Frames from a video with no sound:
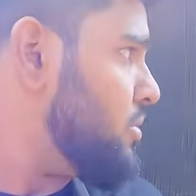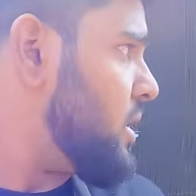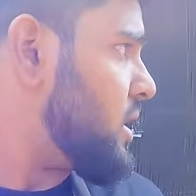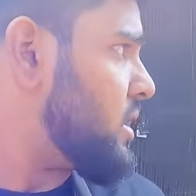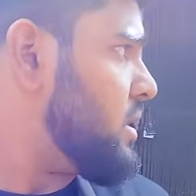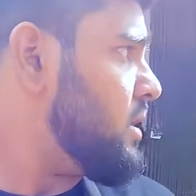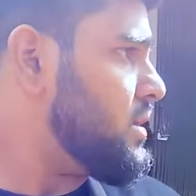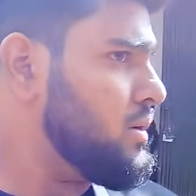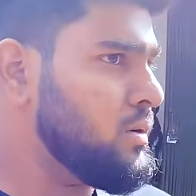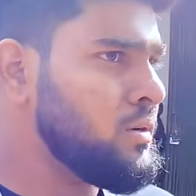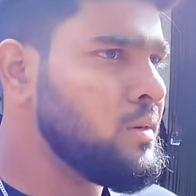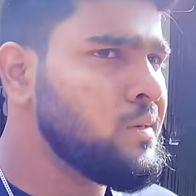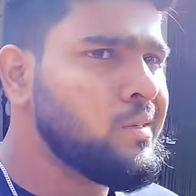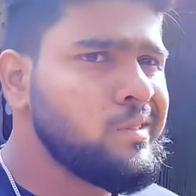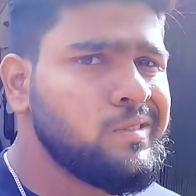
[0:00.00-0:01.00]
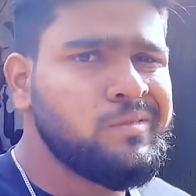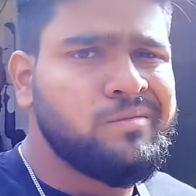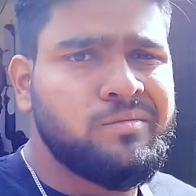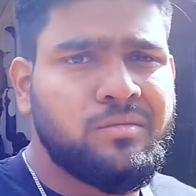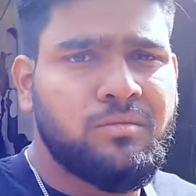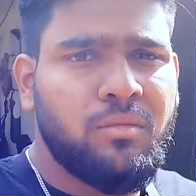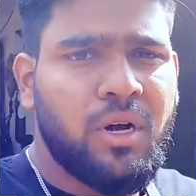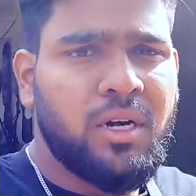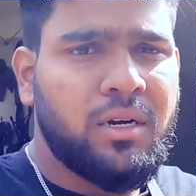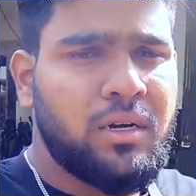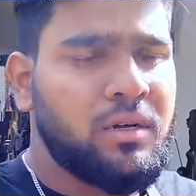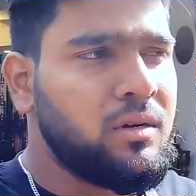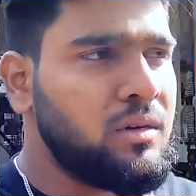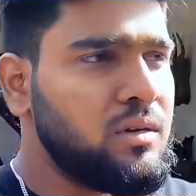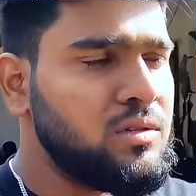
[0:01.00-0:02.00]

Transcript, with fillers: ఉంది మాట్లాడడం బట్